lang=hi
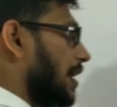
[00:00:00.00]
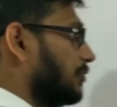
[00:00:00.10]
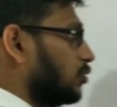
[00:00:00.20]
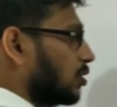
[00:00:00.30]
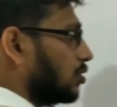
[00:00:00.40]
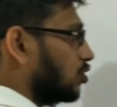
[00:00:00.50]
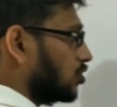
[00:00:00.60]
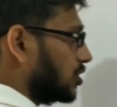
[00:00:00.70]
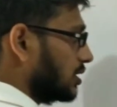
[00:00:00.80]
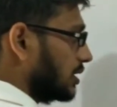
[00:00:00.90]
अभी 200
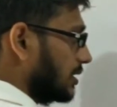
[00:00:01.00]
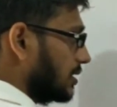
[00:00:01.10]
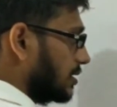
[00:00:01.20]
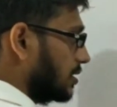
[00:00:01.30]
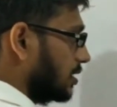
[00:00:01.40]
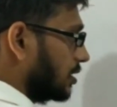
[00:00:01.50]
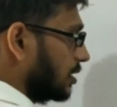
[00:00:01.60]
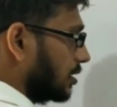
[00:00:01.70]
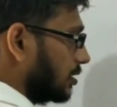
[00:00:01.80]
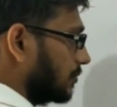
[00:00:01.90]
क्वेश्चंस किस किस चीज़ के
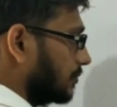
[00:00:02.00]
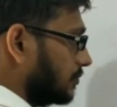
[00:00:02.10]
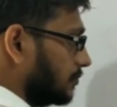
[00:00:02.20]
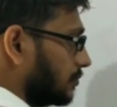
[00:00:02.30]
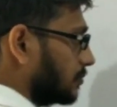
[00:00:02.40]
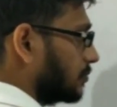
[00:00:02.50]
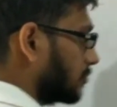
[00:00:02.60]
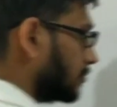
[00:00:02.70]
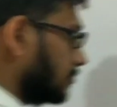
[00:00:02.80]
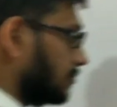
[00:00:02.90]
आते
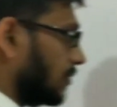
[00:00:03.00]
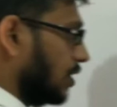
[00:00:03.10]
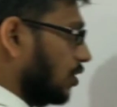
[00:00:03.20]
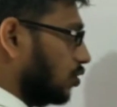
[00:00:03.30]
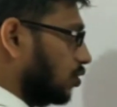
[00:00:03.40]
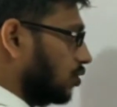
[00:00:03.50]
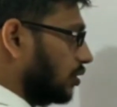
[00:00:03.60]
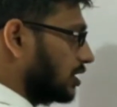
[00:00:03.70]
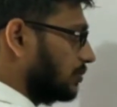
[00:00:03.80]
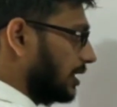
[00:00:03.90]
हैं तो
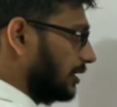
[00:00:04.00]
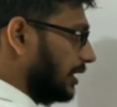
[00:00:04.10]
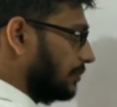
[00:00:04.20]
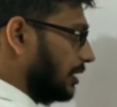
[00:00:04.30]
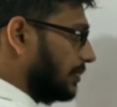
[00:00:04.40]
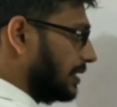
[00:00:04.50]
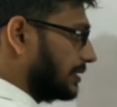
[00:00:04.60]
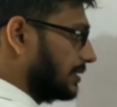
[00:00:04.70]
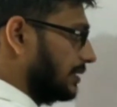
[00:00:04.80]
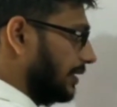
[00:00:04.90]
इसमें आती है अपने
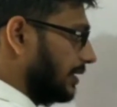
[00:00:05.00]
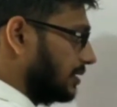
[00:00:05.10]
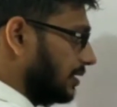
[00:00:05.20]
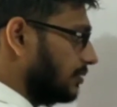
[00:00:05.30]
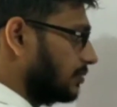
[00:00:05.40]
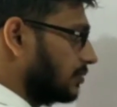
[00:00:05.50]
पास रीजनिंग